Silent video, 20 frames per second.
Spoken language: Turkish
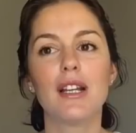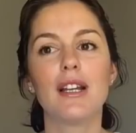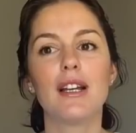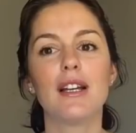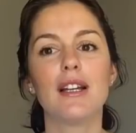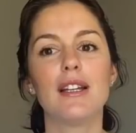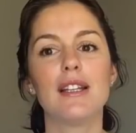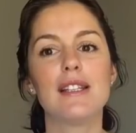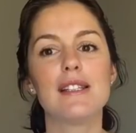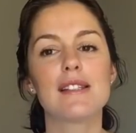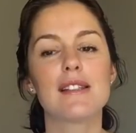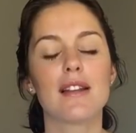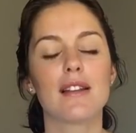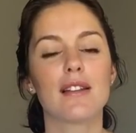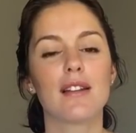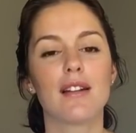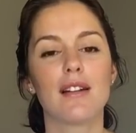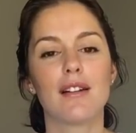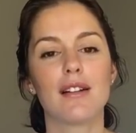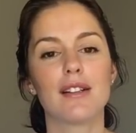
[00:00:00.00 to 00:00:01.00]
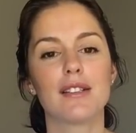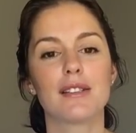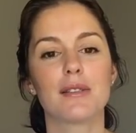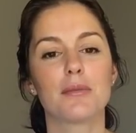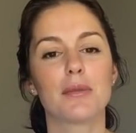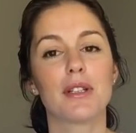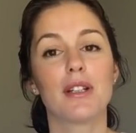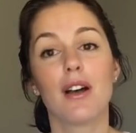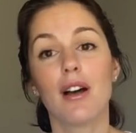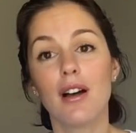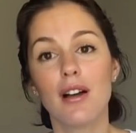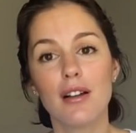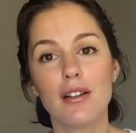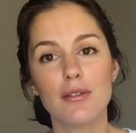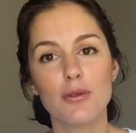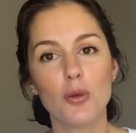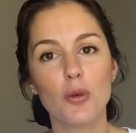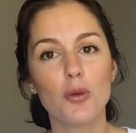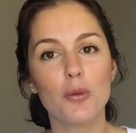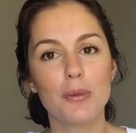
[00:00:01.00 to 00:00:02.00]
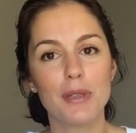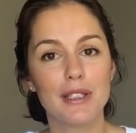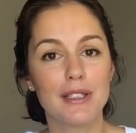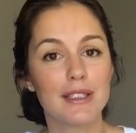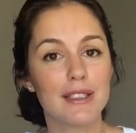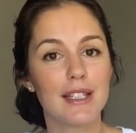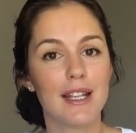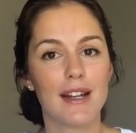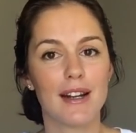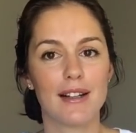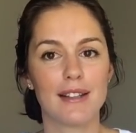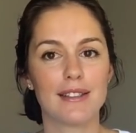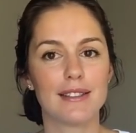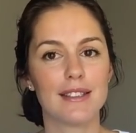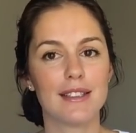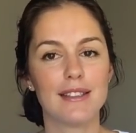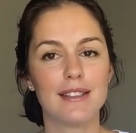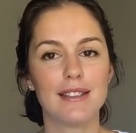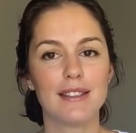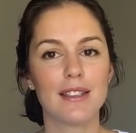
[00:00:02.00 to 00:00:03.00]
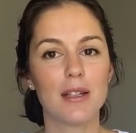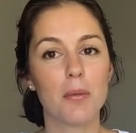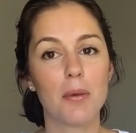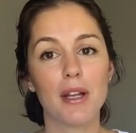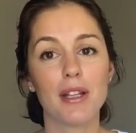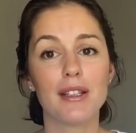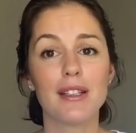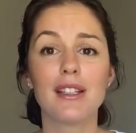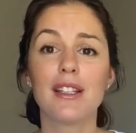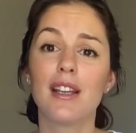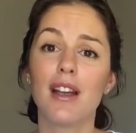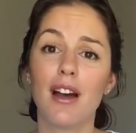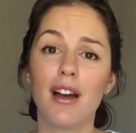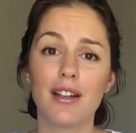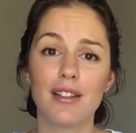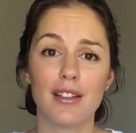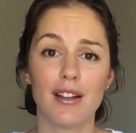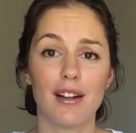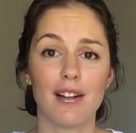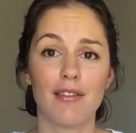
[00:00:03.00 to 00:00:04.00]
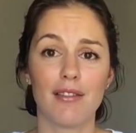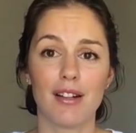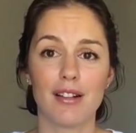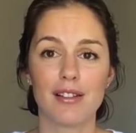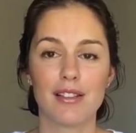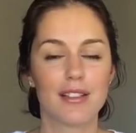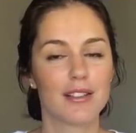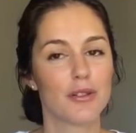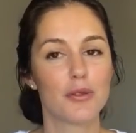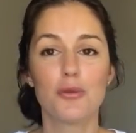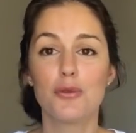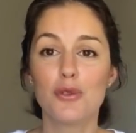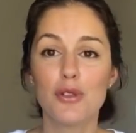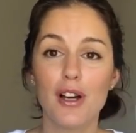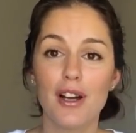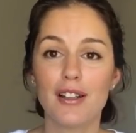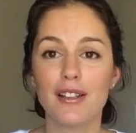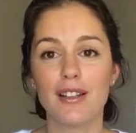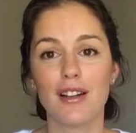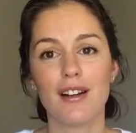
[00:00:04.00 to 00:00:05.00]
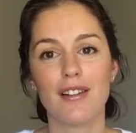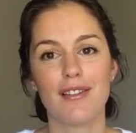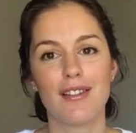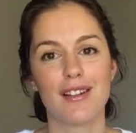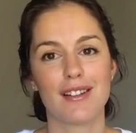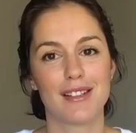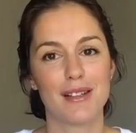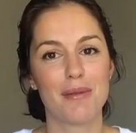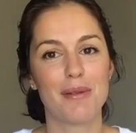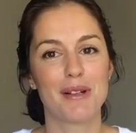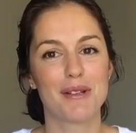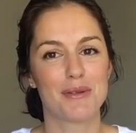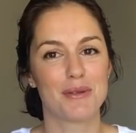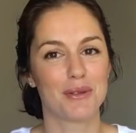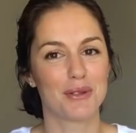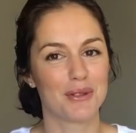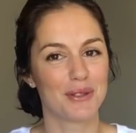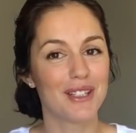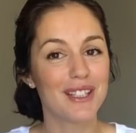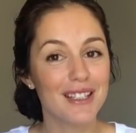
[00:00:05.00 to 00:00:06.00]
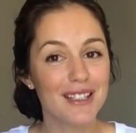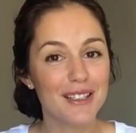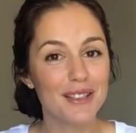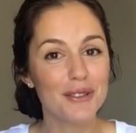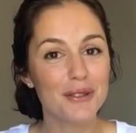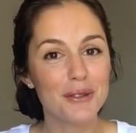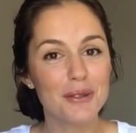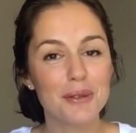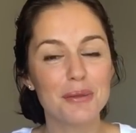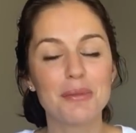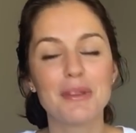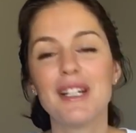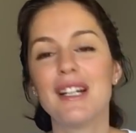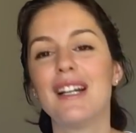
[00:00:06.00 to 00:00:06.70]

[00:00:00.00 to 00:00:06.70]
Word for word: E, insanlar artık bana Aa, doğum yakın herhalde dediğinde ben 2 ay daha var ya da 3 ay daha var demek zorunda kalıyorum.